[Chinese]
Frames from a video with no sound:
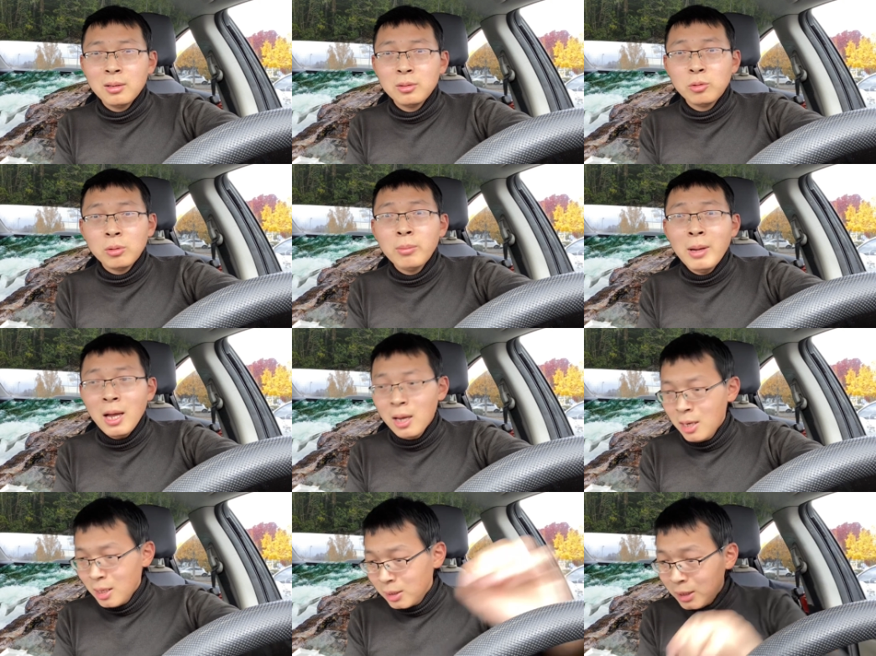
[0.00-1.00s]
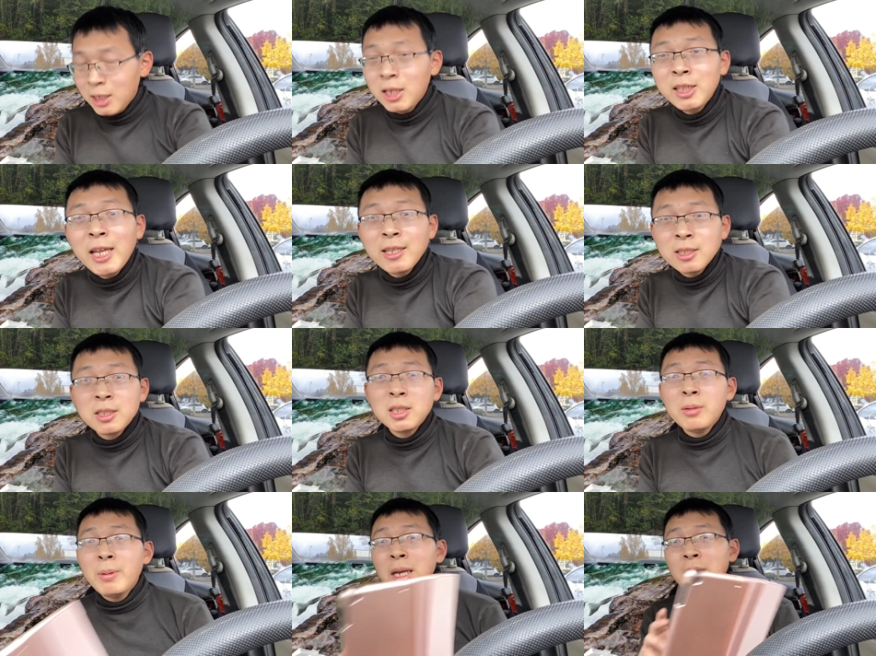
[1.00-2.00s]
懂了吗？你的电子设
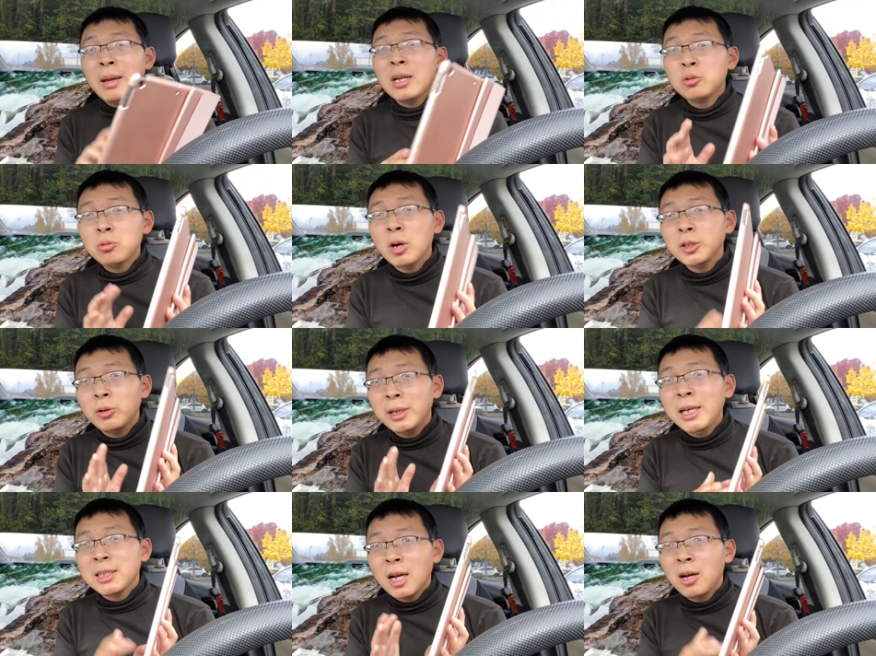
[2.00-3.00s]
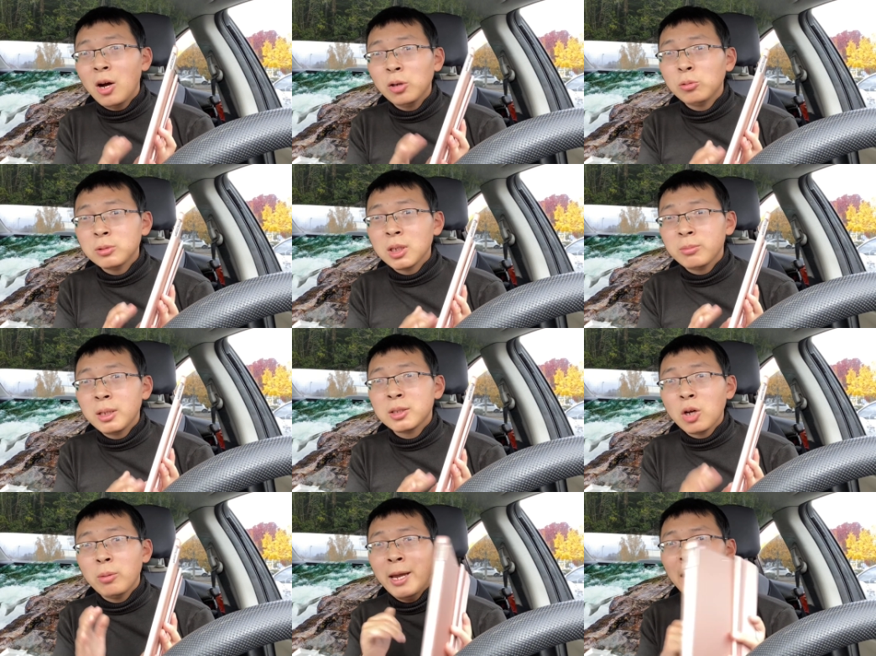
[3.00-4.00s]
备里面如果有一张儿童视频
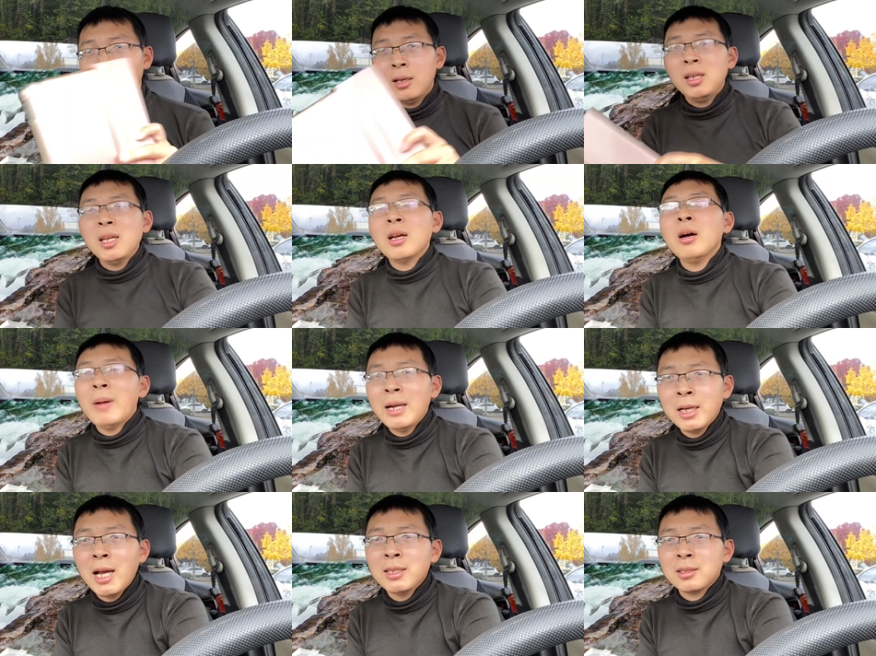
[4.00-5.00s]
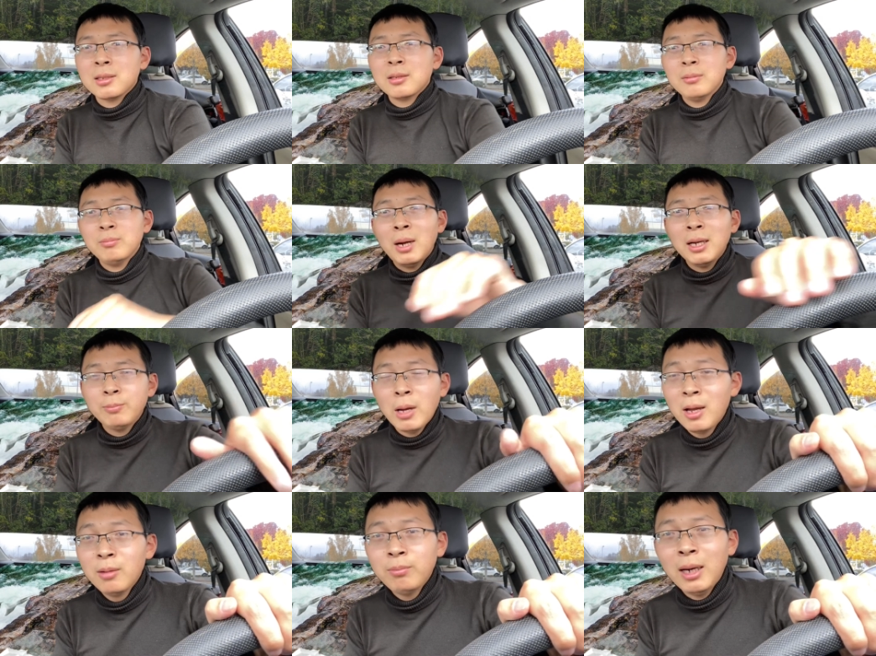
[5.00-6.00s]
照片，立刻把你干死，把你把
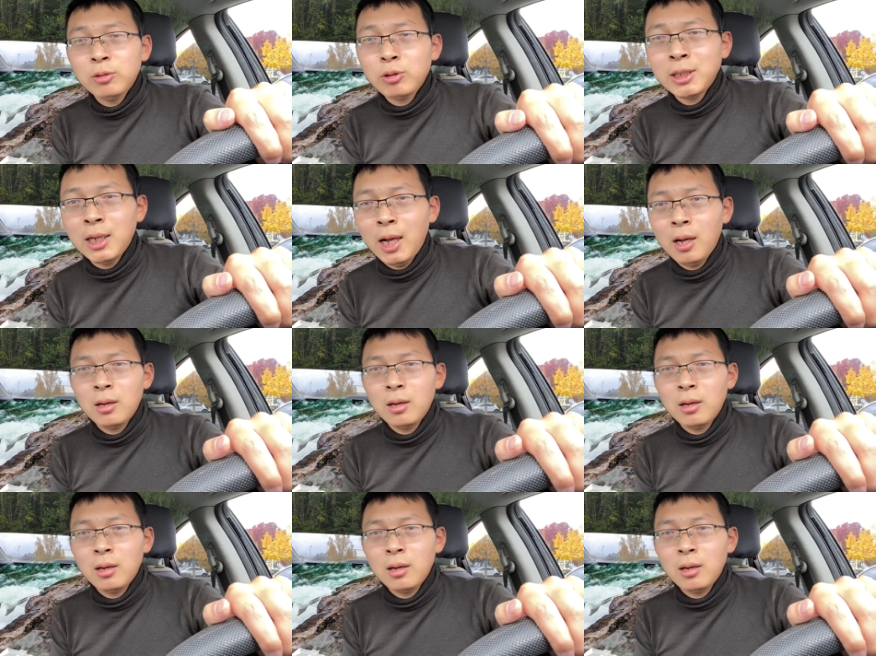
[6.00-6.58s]
把你抓起来。